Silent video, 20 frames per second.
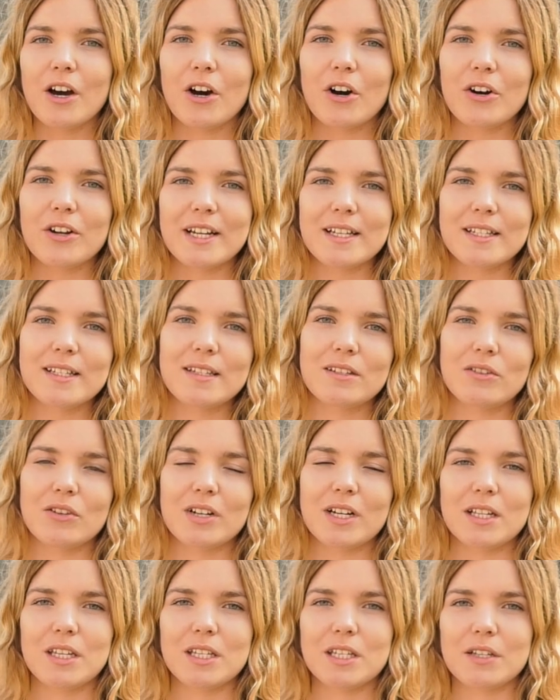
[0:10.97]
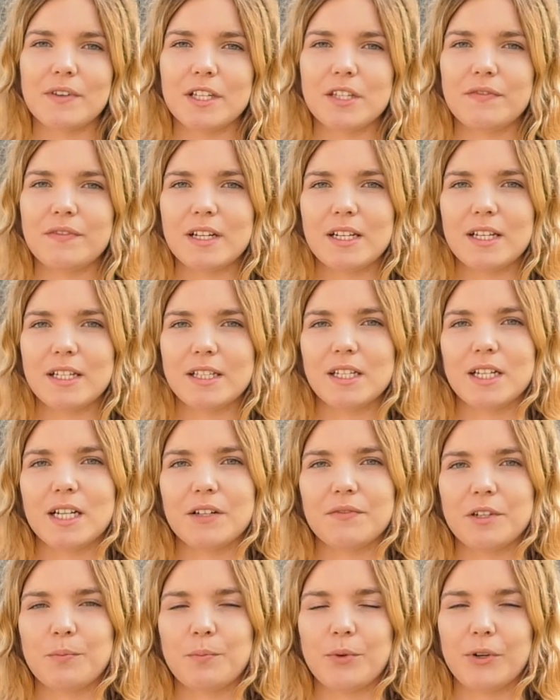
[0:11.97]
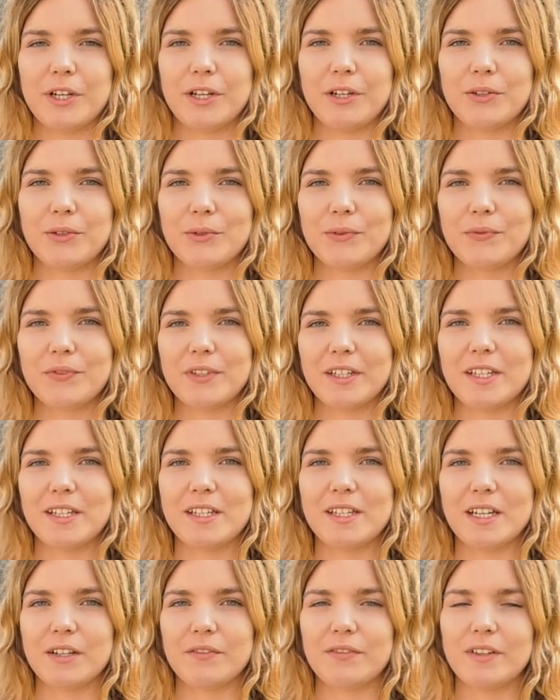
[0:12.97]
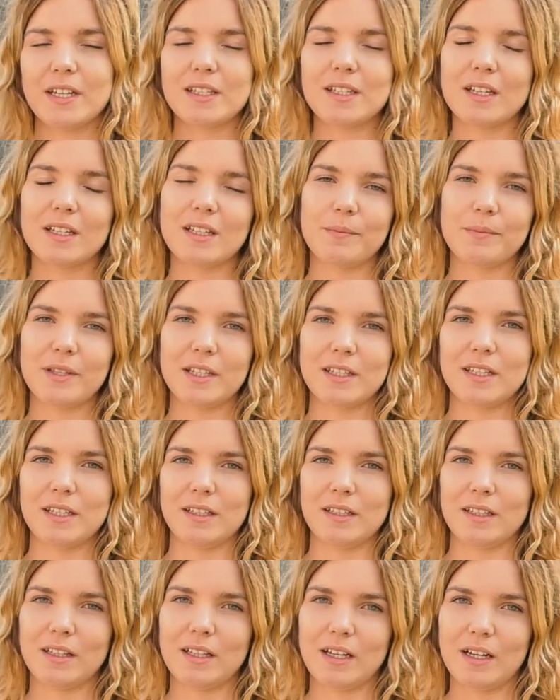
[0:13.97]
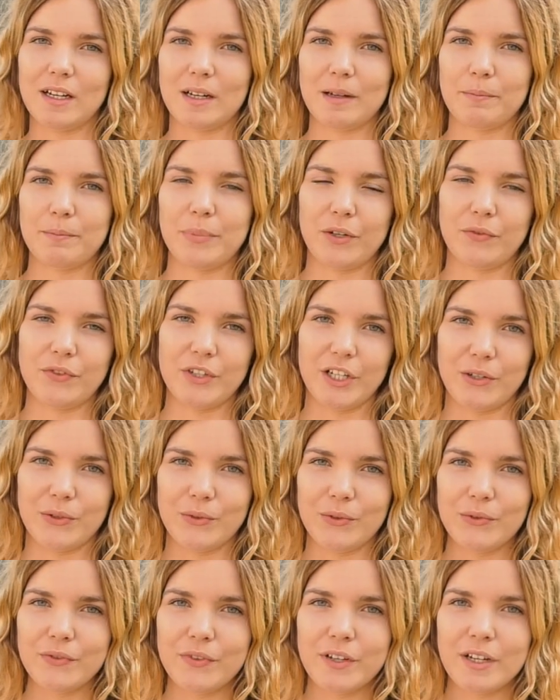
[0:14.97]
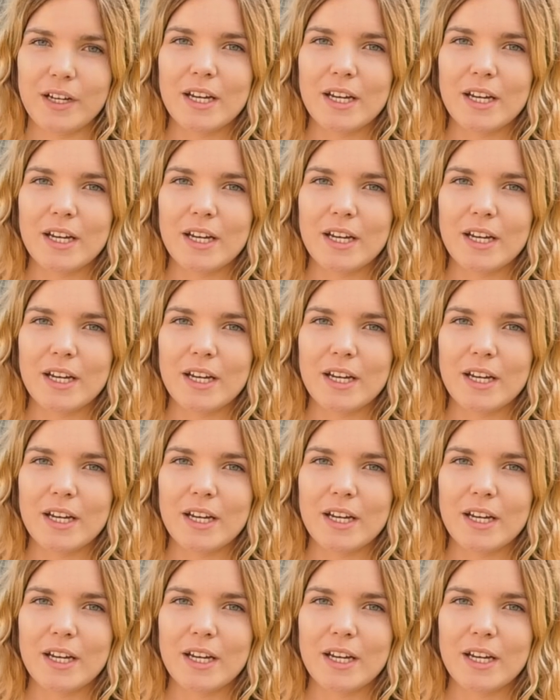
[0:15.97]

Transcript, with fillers: oraz zorganizować wiele ciekawych projektów, takich jak wyjazd adaptacyjny dla pierwszaków